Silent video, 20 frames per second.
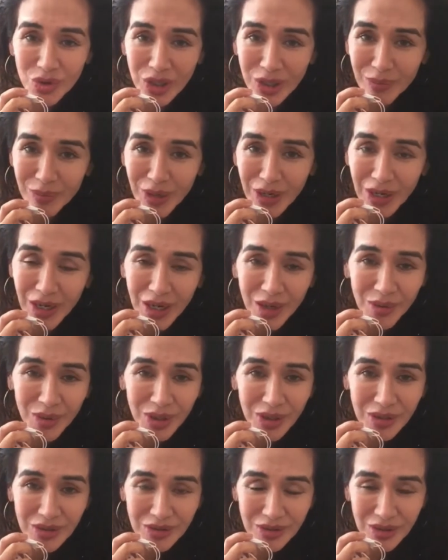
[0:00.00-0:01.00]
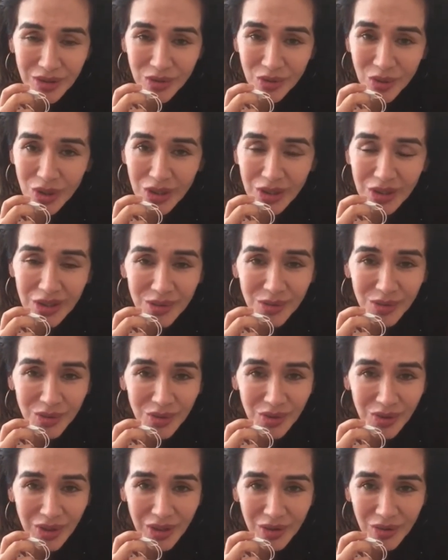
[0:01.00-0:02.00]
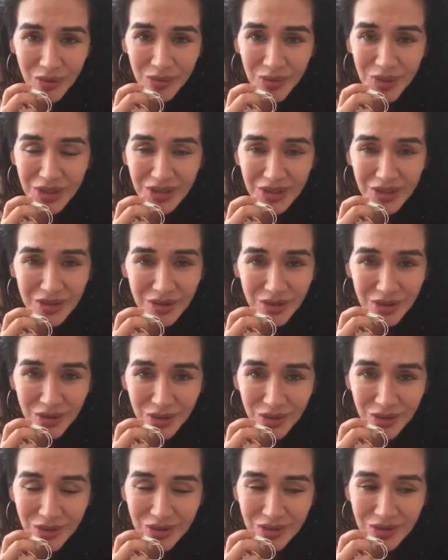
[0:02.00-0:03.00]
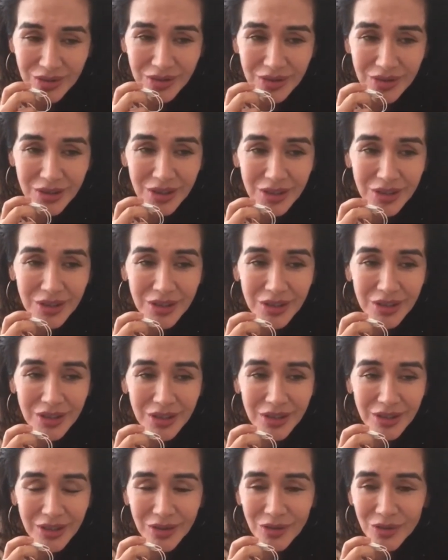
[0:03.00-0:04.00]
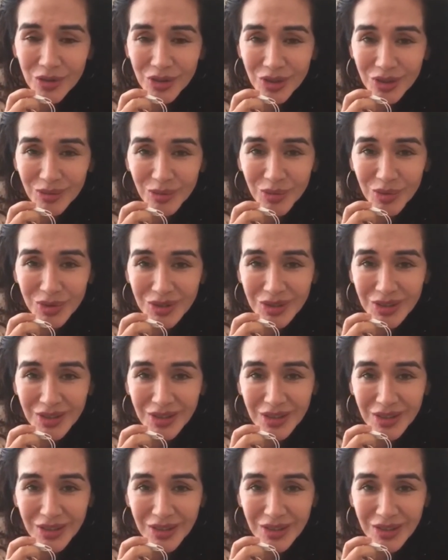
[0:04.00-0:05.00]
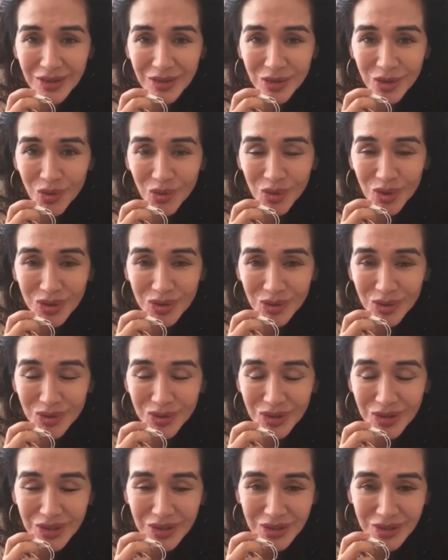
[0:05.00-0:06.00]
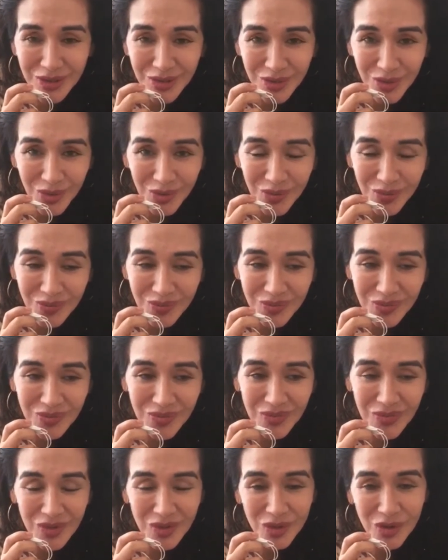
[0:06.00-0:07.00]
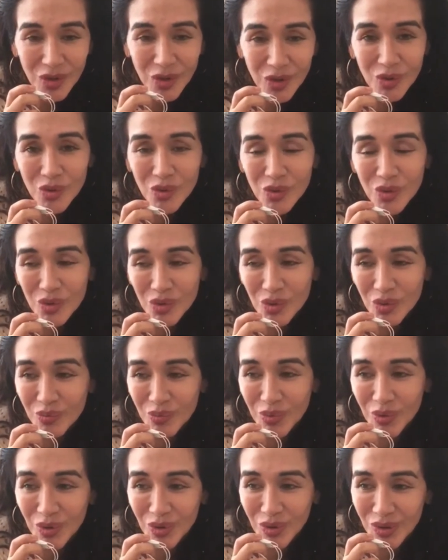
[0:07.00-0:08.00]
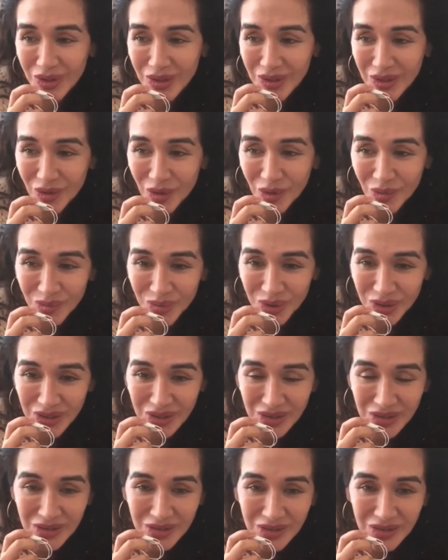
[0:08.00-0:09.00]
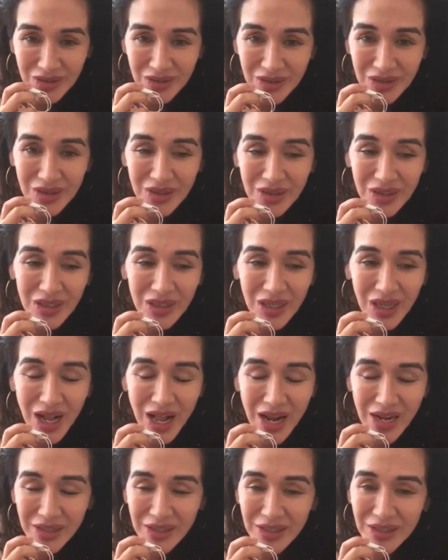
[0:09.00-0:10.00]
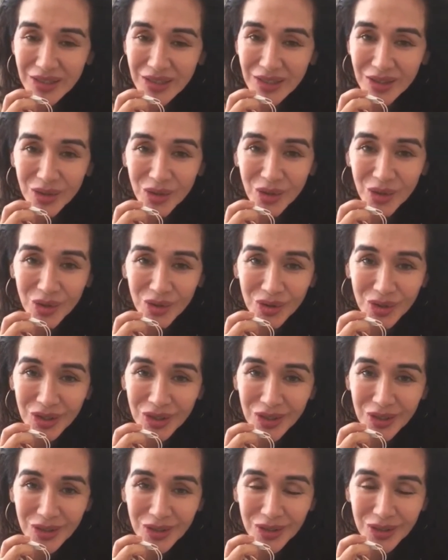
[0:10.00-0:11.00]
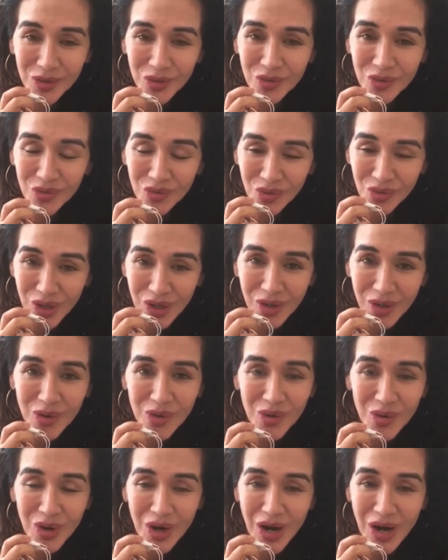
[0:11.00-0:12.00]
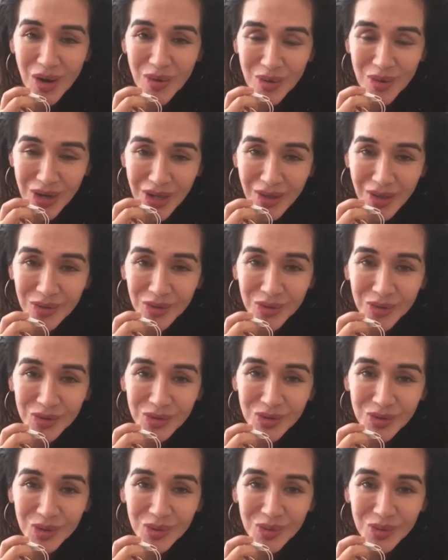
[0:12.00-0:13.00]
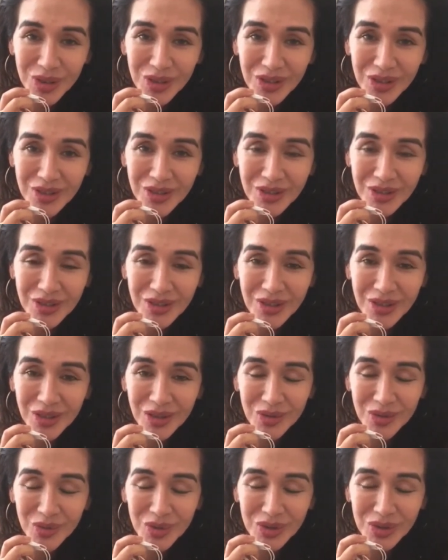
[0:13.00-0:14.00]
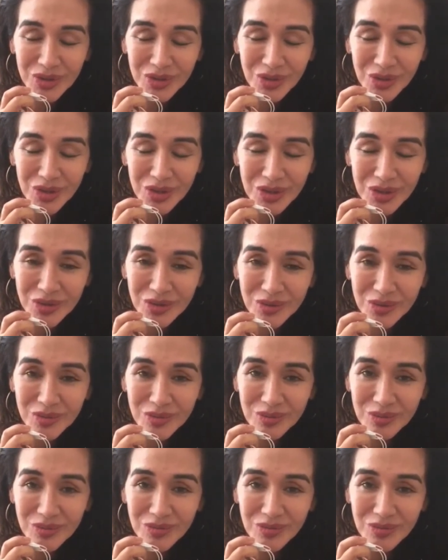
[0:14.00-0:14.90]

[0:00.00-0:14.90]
la palabra, si no hay libros, la conversación. Recordemos de que todo esto se inició con un grupo de hombres alrededor de un fuego hablando sobre cuestiones